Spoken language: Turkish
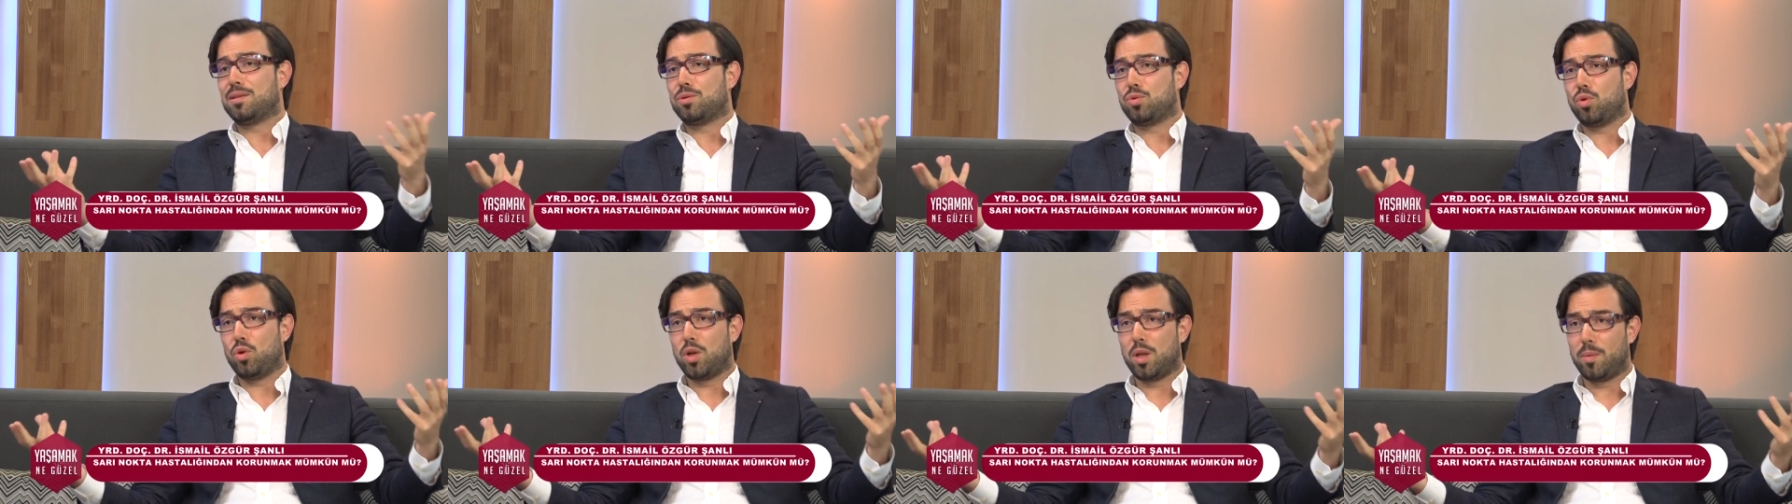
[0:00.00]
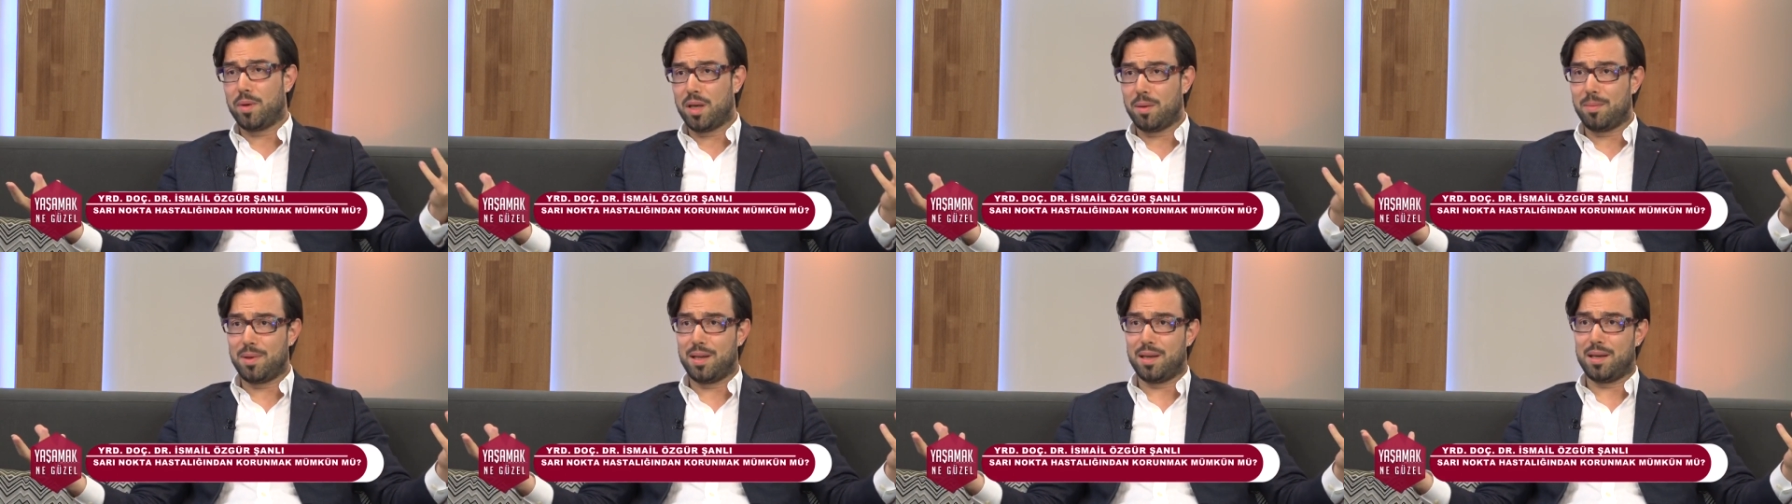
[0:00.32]

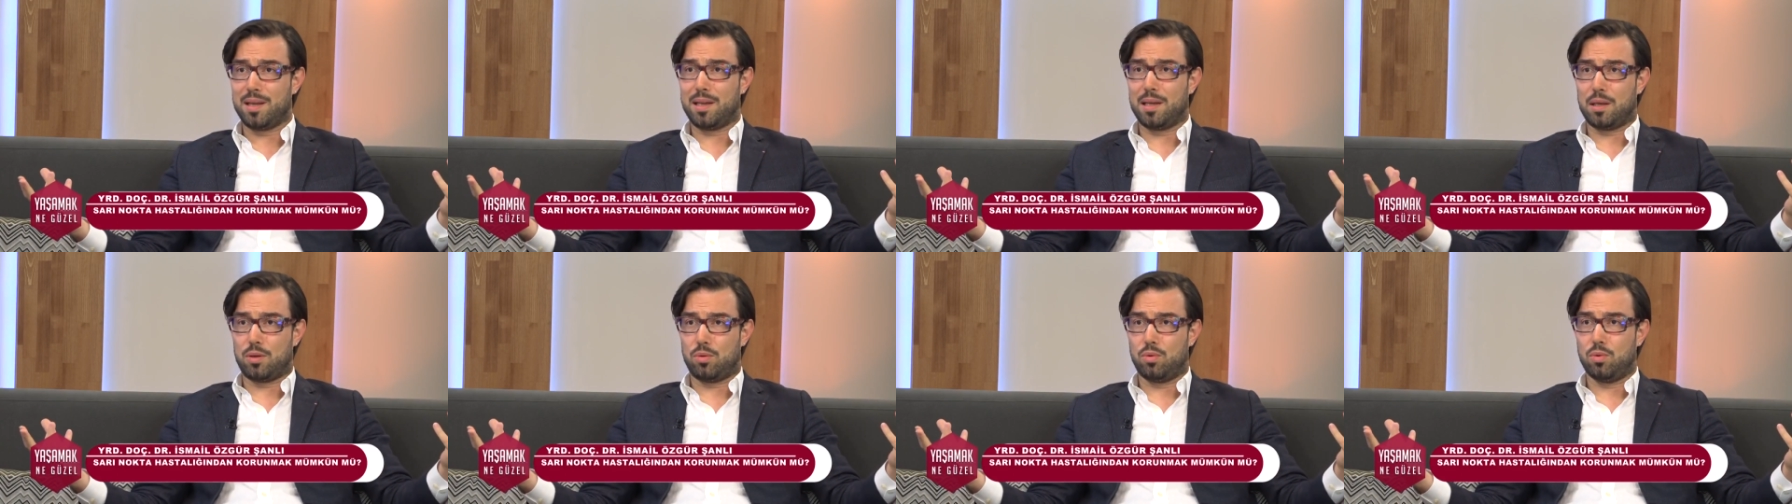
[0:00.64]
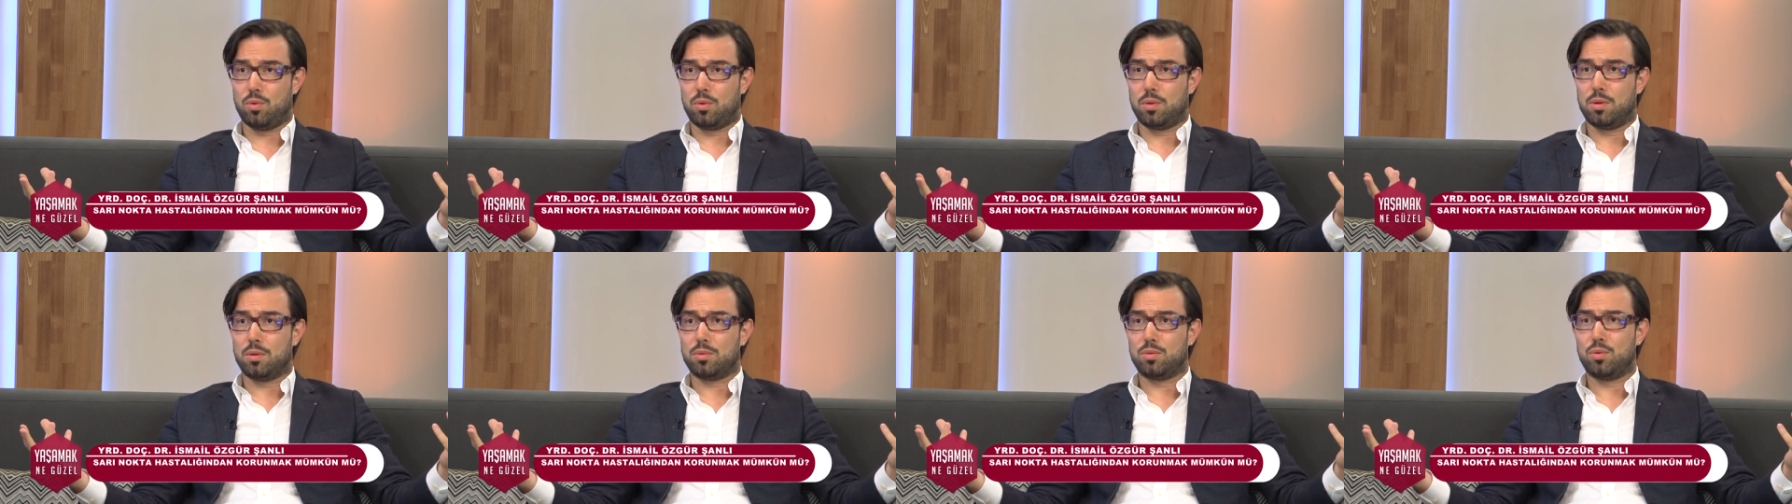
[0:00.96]
söylemeye bile gerek yok.
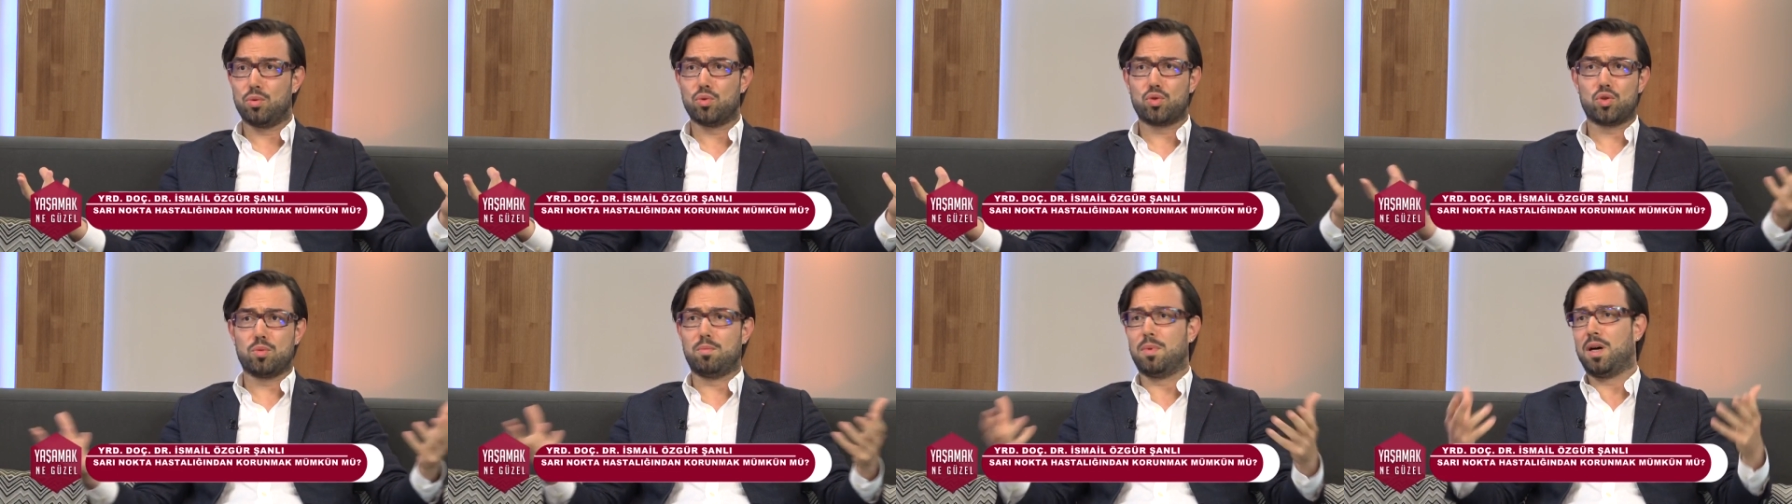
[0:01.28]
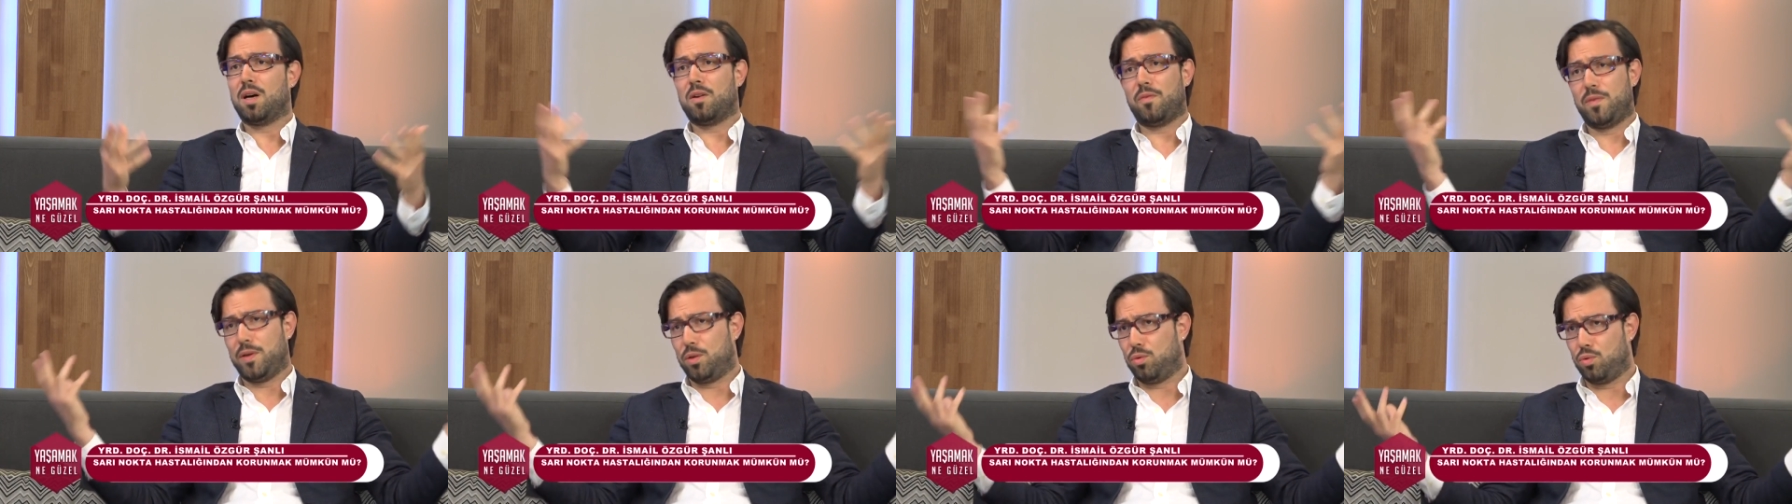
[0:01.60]
Başlı başına Yüzü bir-
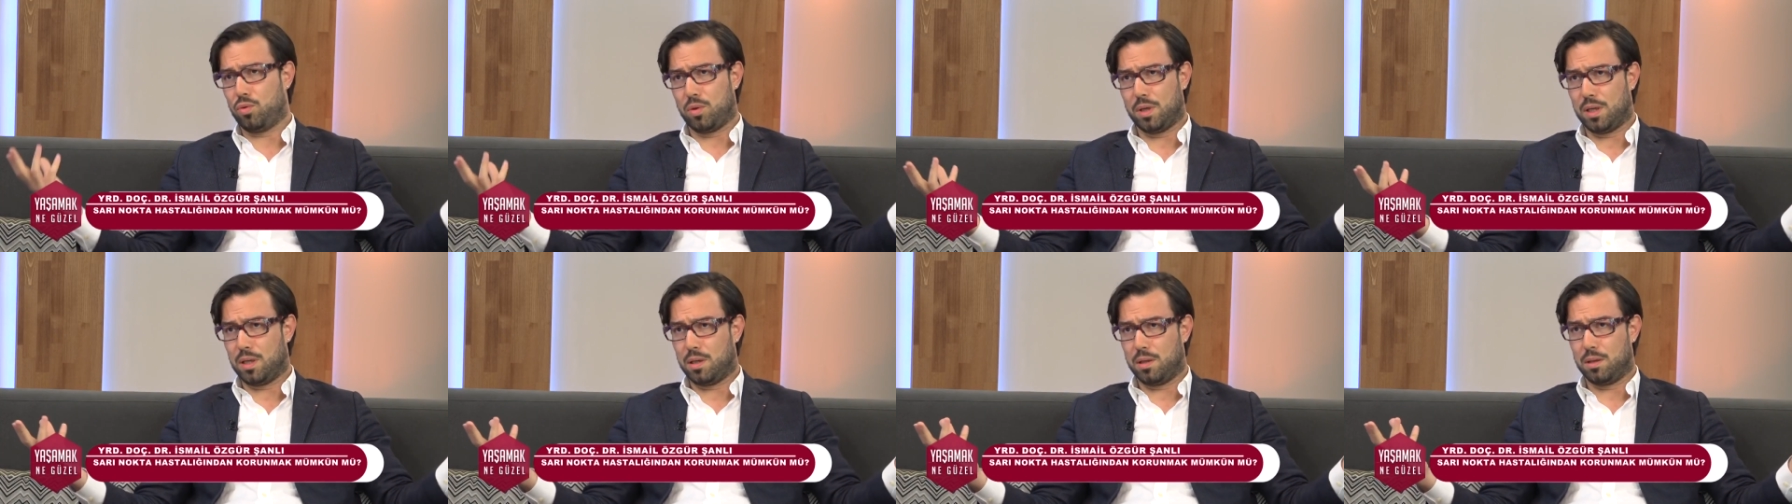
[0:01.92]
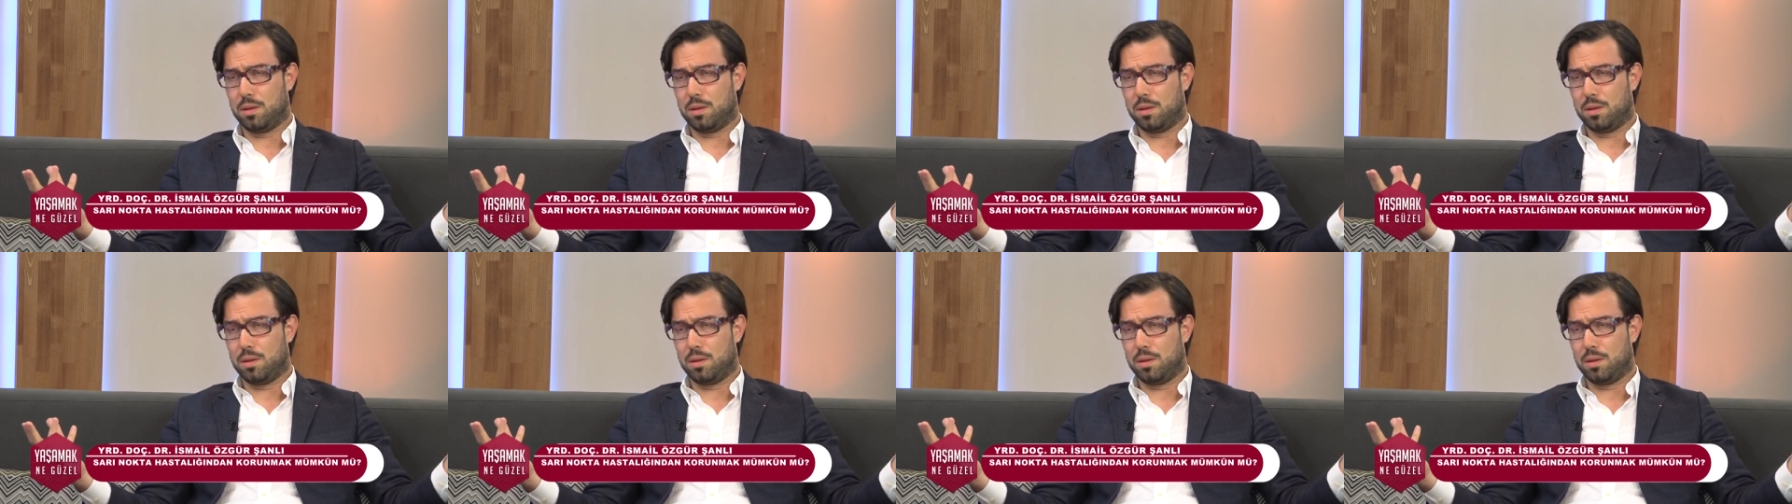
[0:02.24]
mahvediyor tam bir yani